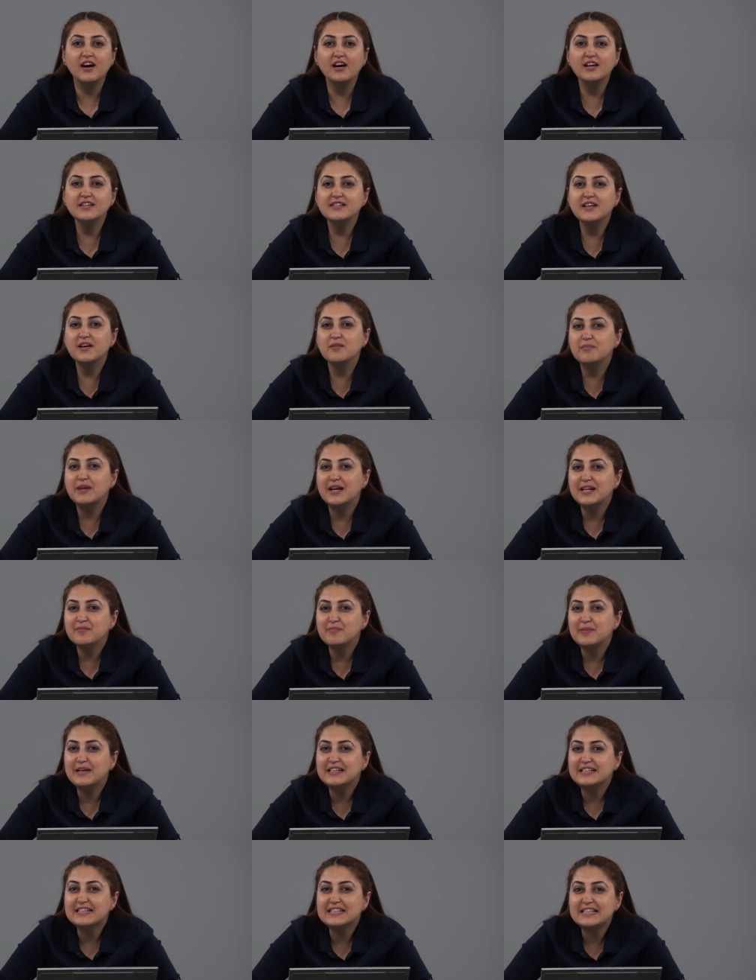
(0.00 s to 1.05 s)
Heisenberg
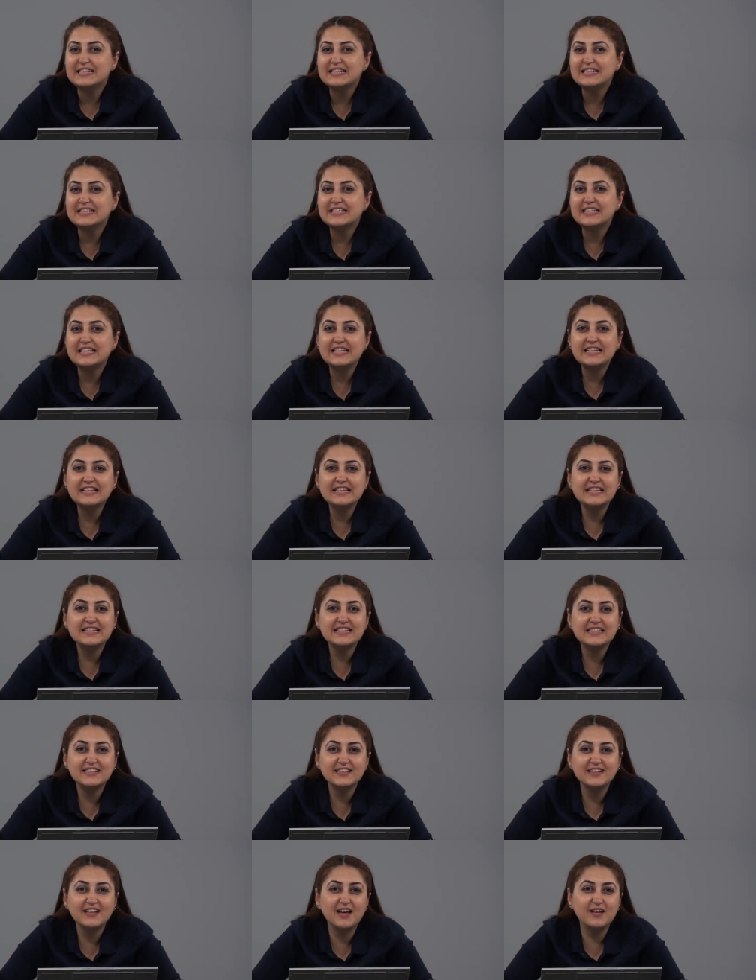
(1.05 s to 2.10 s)
belirsizlik
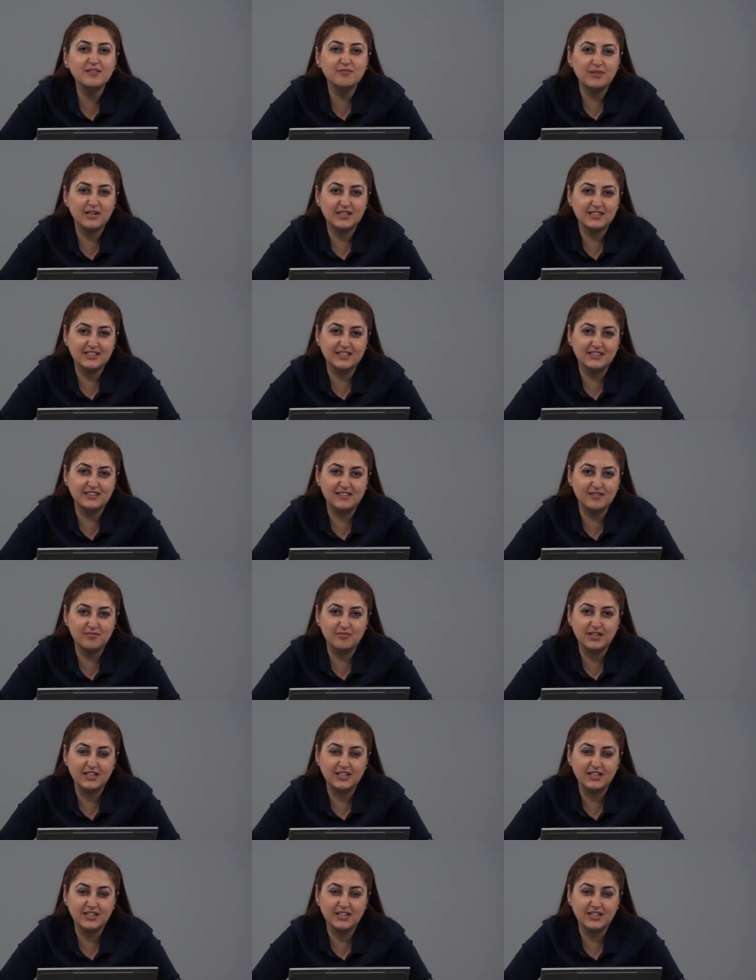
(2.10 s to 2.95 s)
ilkesinden bahsedelim